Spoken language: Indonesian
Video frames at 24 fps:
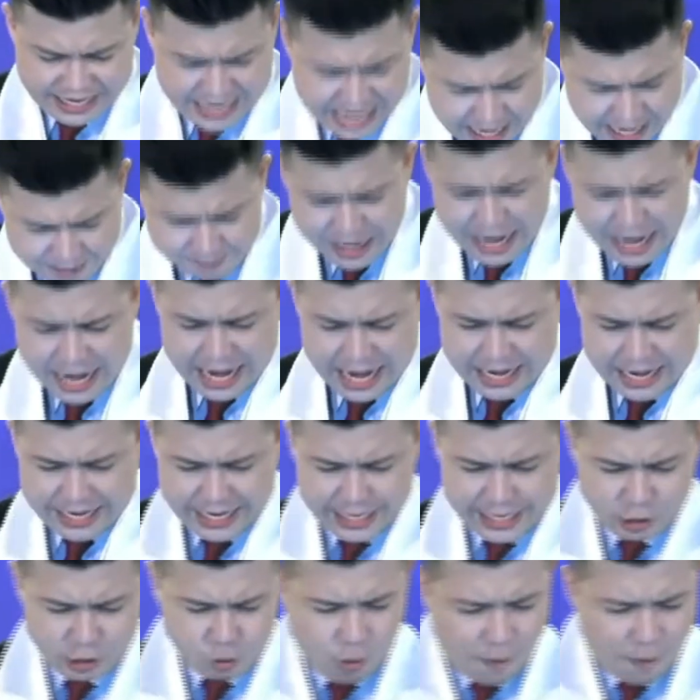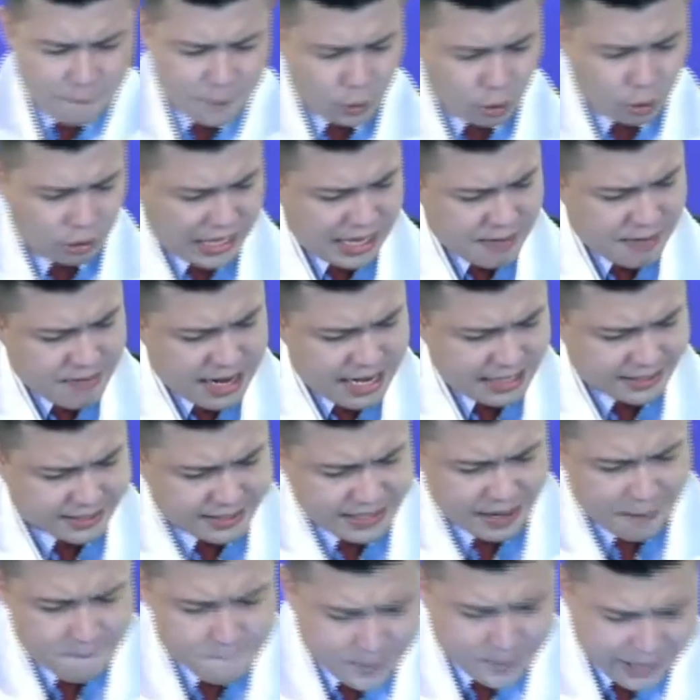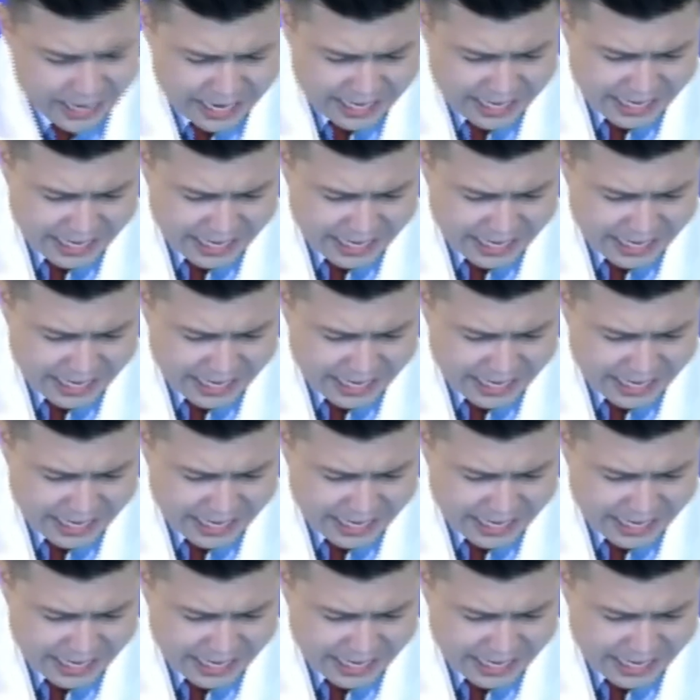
yang ke-6 ayat 25 sampai